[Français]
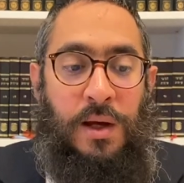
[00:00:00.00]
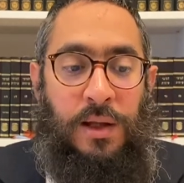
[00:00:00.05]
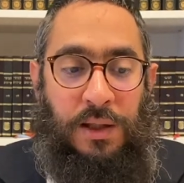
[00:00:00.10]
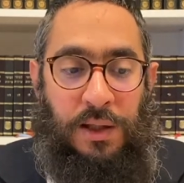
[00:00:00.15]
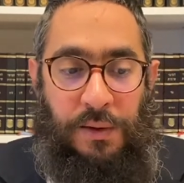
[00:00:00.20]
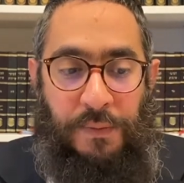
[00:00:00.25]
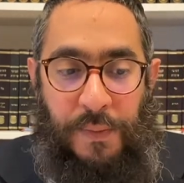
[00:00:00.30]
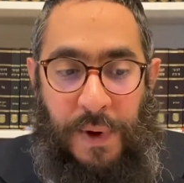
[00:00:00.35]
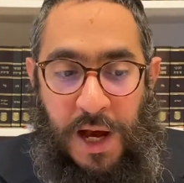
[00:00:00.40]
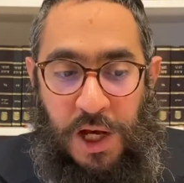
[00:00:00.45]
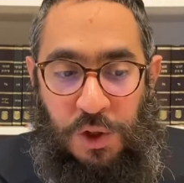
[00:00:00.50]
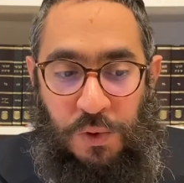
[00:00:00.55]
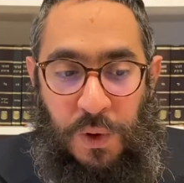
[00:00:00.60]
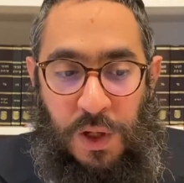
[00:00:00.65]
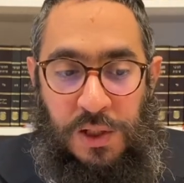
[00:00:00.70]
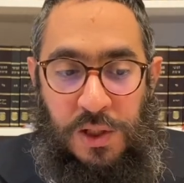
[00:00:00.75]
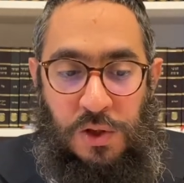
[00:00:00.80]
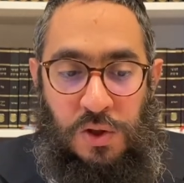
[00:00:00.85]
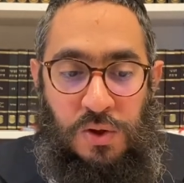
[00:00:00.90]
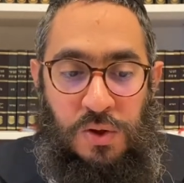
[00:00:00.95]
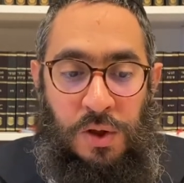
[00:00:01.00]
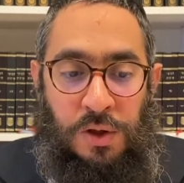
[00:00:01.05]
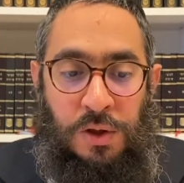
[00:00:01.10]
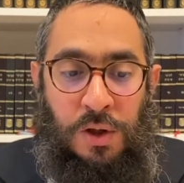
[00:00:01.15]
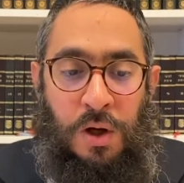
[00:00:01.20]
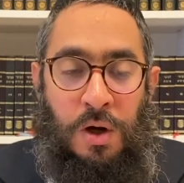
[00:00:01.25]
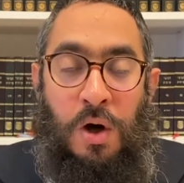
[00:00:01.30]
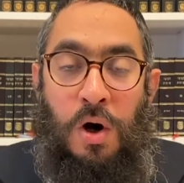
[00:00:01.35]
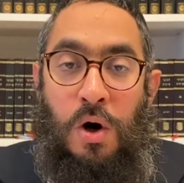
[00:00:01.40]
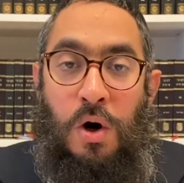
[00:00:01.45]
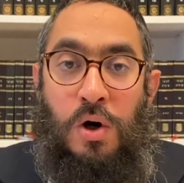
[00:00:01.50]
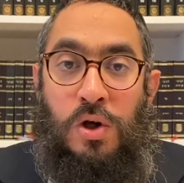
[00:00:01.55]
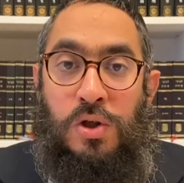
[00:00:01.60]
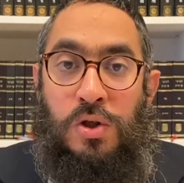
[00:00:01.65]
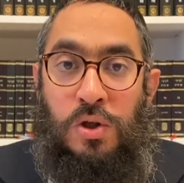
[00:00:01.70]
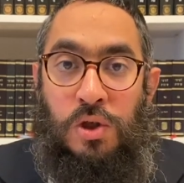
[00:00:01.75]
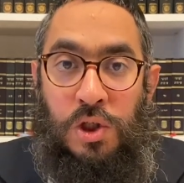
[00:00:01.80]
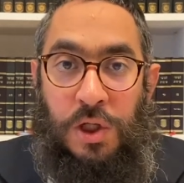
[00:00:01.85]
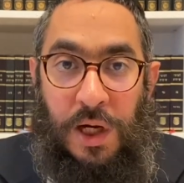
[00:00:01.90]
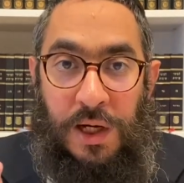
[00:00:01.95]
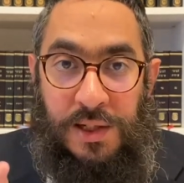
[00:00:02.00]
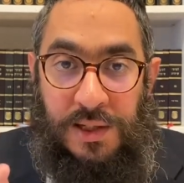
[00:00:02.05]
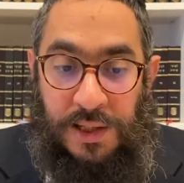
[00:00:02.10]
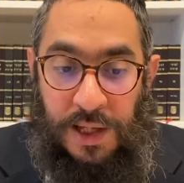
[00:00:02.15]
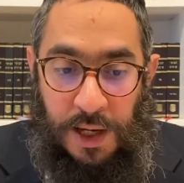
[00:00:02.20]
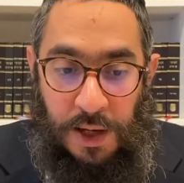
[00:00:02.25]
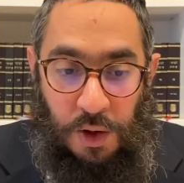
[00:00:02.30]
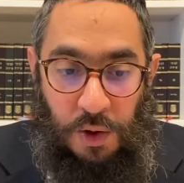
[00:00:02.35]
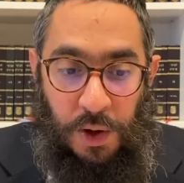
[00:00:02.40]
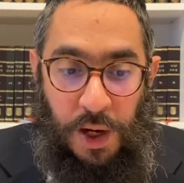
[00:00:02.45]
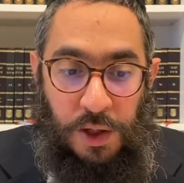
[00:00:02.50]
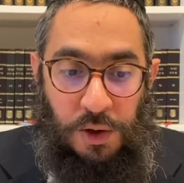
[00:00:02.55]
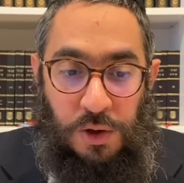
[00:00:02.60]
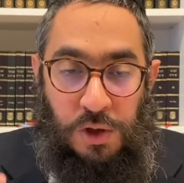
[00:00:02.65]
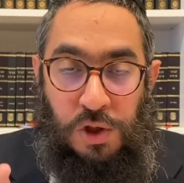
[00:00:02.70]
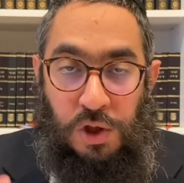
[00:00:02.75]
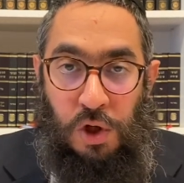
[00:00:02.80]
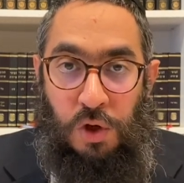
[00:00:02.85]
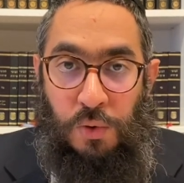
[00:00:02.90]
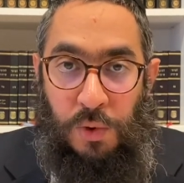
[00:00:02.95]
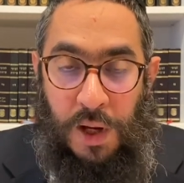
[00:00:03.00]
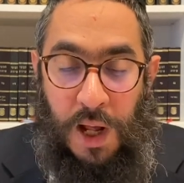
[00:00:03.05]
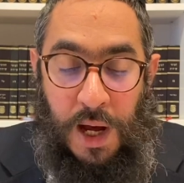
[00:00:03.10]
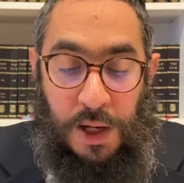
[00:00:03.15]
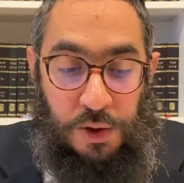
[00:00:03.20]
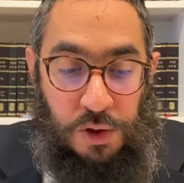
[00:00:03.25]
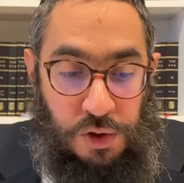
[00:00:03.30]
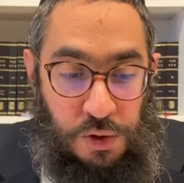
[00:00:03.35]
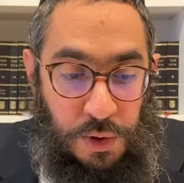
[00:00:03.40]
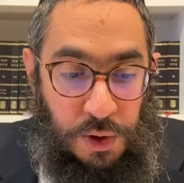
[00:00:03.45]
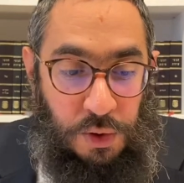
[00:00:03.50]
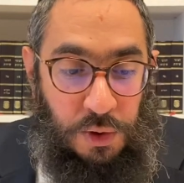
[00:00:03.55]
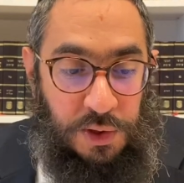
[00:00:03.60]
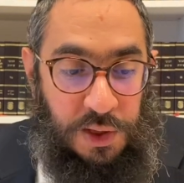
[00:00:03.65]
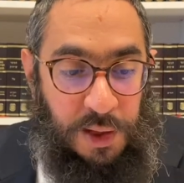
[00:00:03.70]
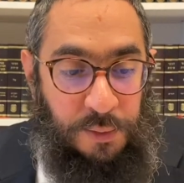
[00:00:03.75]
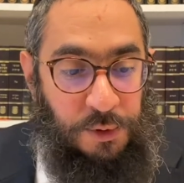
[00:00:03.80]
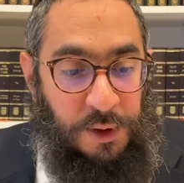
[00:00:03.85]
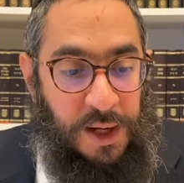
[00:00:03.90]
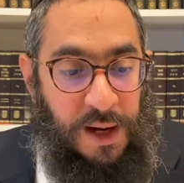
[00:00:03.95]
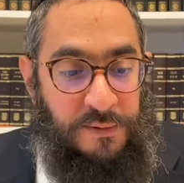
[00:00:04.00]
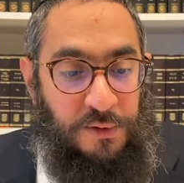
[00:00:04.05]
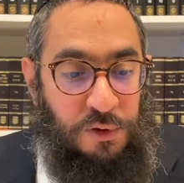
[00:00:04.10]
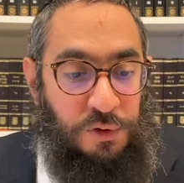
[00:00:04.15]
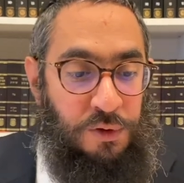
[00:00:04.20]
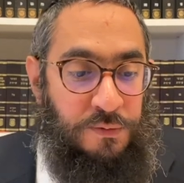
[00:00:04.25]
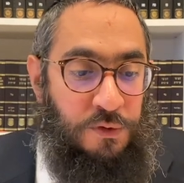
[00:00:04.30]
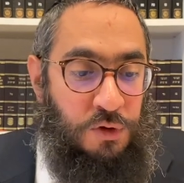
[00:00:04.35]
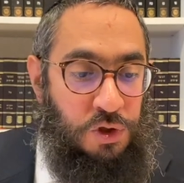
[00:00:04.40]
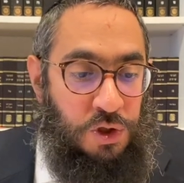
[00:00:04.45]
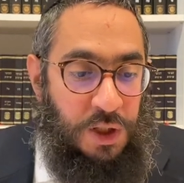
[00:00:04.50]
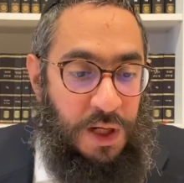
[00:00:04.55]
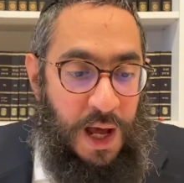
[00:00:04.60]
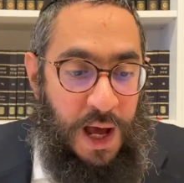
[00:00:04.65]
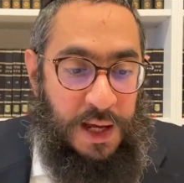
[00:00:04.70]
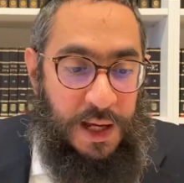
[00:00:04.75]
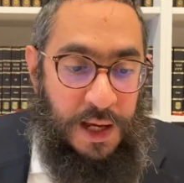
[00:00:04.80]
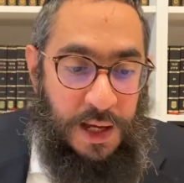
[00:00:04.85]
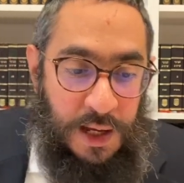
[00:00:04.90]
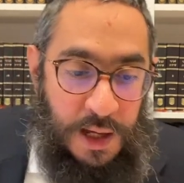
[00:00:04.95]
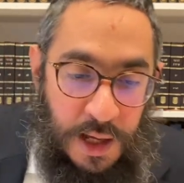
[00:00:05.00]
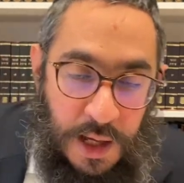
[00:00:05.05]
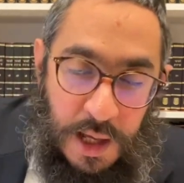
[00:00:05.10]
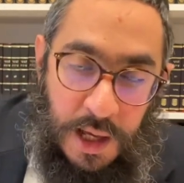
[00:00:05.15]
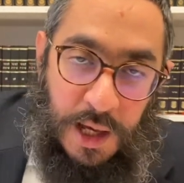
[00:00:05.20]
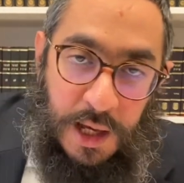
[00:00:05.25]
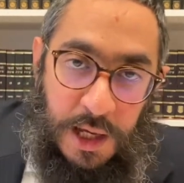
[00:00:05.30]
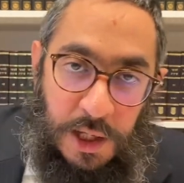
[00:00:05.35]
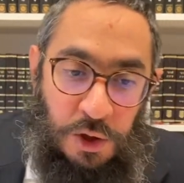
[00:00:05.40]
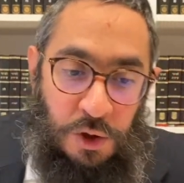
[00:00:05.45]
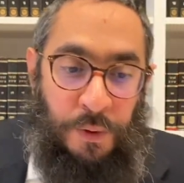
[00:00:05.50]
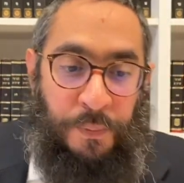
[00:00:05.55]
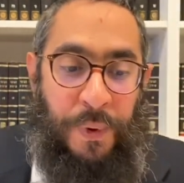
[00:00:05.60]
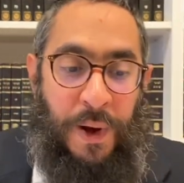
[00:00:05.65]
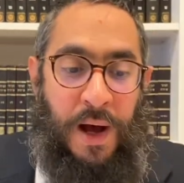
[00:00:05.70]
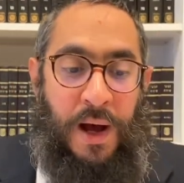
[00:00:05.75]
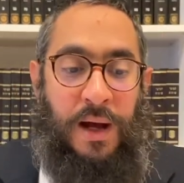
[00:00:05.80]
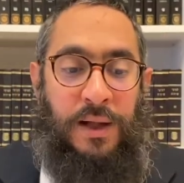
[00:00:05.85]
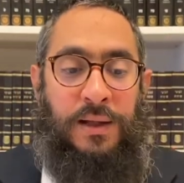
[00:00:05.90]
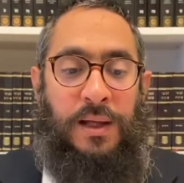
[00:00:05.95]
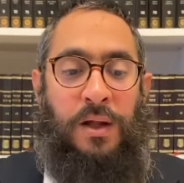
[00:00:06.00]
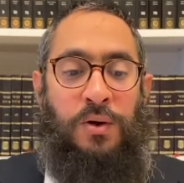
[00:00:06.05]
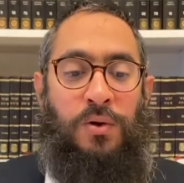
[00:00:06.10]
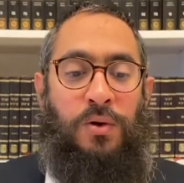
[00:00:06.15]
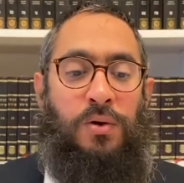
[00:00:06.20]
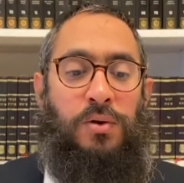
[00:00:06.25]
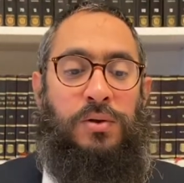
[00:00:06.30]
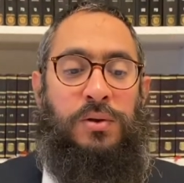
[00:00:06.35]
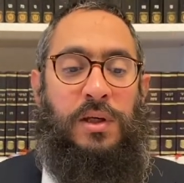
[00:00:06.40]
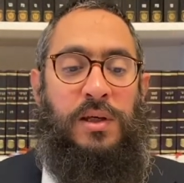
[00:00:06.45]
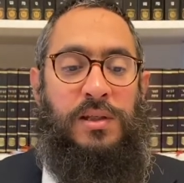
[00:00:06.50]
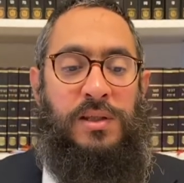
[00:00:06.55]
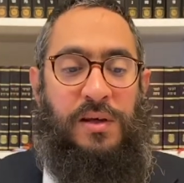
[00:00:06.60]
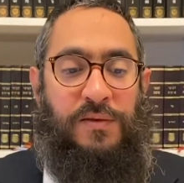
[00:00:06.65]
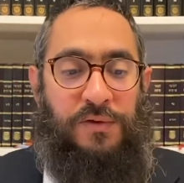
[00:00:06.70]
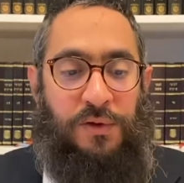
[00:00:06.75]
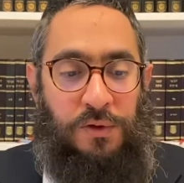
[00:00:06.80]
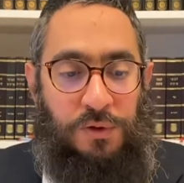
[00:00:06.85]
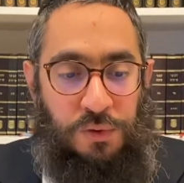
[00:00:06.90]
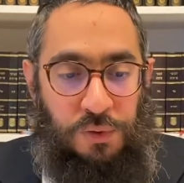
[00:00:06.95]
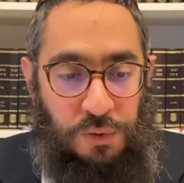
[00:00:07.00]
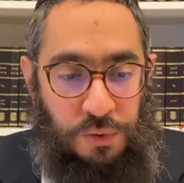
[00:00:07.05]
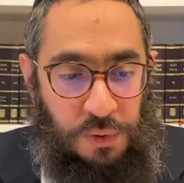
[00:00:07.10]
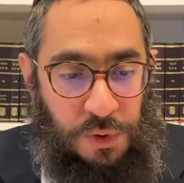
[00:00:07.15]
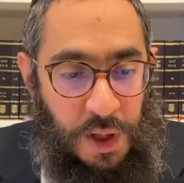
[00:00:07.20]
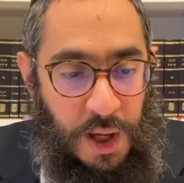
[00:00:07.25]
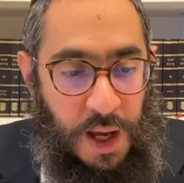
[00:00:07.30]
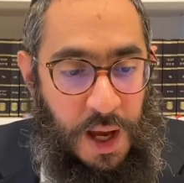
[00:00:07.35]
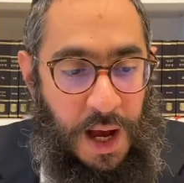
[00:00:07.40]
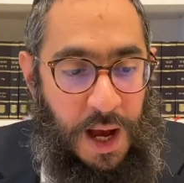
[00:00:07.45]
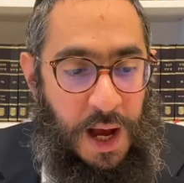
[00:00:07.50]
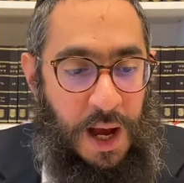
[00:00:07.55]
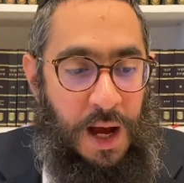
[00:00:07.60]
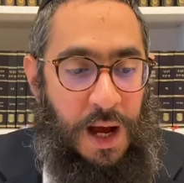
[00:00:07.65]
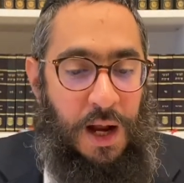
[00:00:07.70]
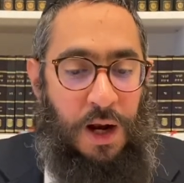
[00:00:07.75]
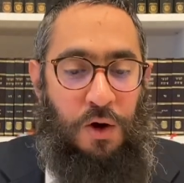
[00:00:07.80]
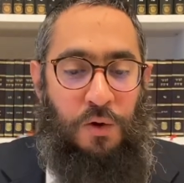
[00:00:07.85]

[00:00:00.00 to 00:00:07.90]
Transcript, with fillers: De mashwa, ça sous-entend osno shalze, l'oreille de celui-là, de celui que le tribunal a vendu, et non pas d'un autre qui s'est vendu à